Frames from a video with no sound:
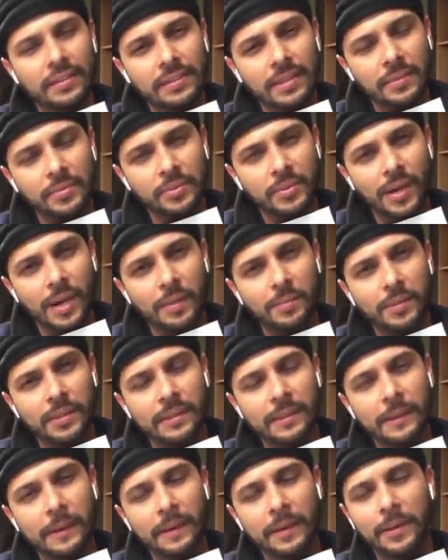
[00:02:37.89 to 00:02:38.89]
সাবস্ক্রাইবার
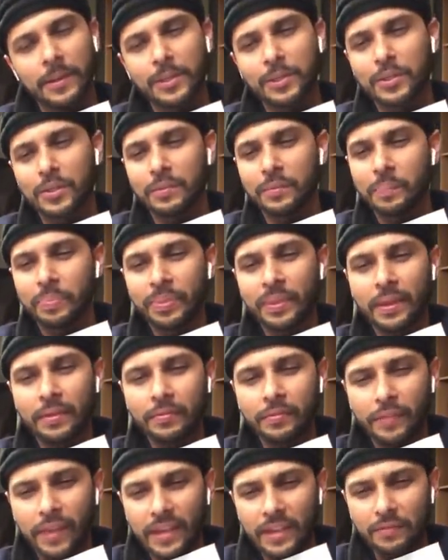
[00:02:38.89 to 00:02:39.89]
এগুলো সব
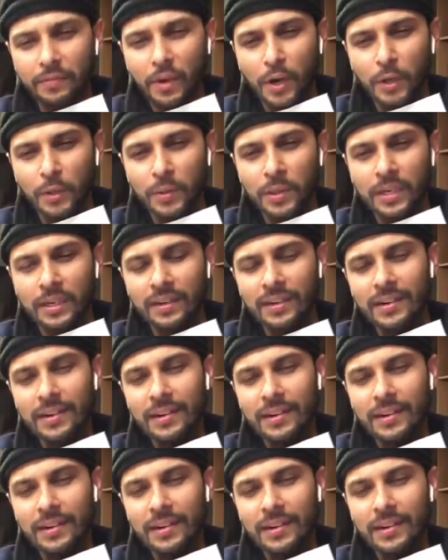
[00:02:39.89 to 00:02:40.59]
ফেক ফলোয়ার